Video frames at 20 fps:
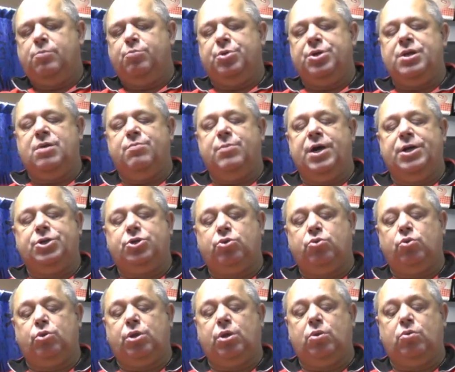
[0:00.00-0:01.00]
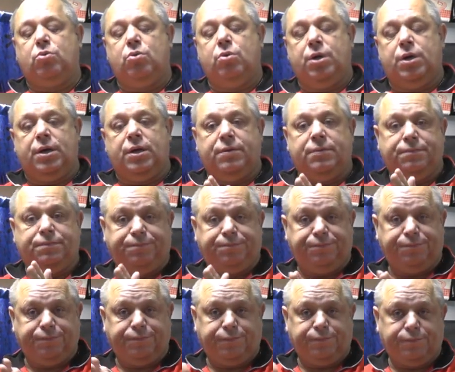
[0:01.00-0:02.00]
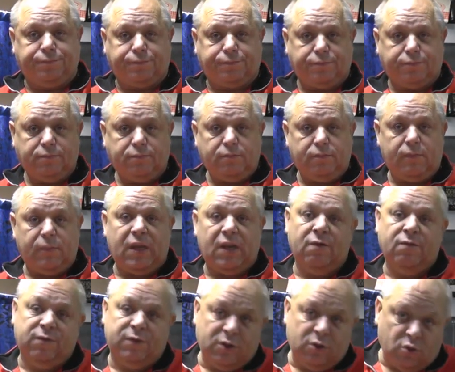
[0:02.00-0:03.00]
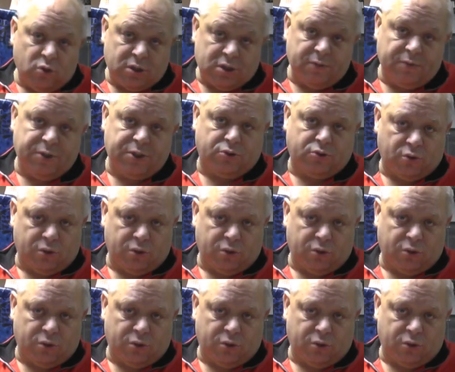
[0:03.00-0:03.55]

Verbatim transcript: понимать, что такое выносливость,